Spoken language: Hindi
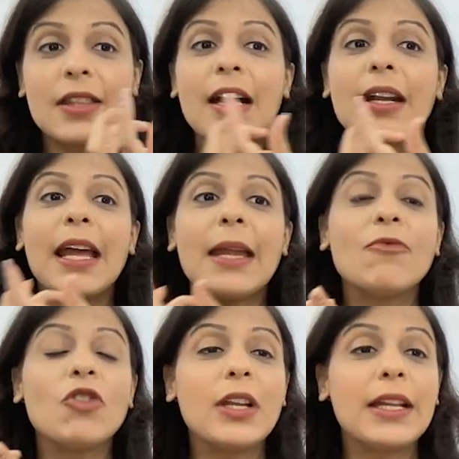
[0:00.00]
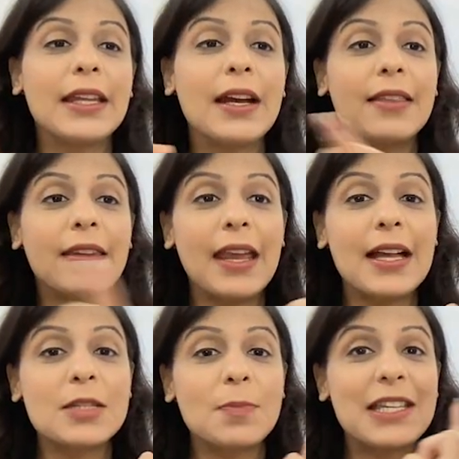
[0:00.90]
जितना टाइम वो लेता है अर्थ के
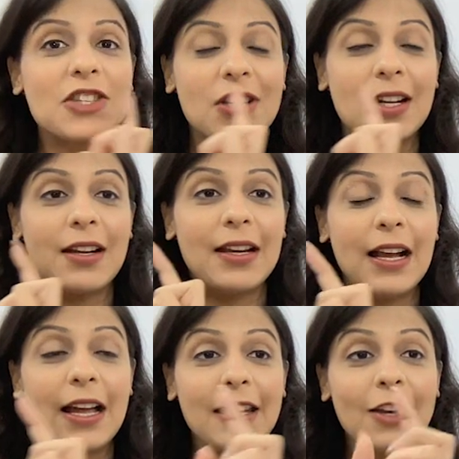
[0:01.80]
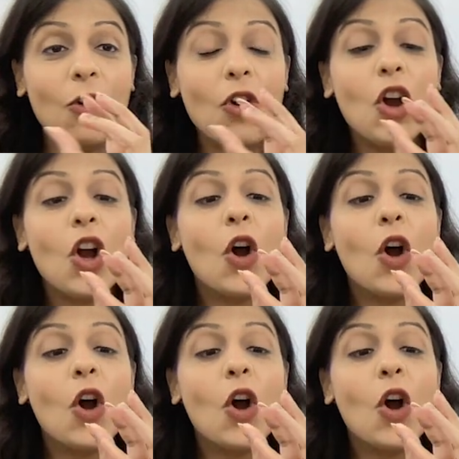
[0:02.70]
आसपास चक्कर लगाने को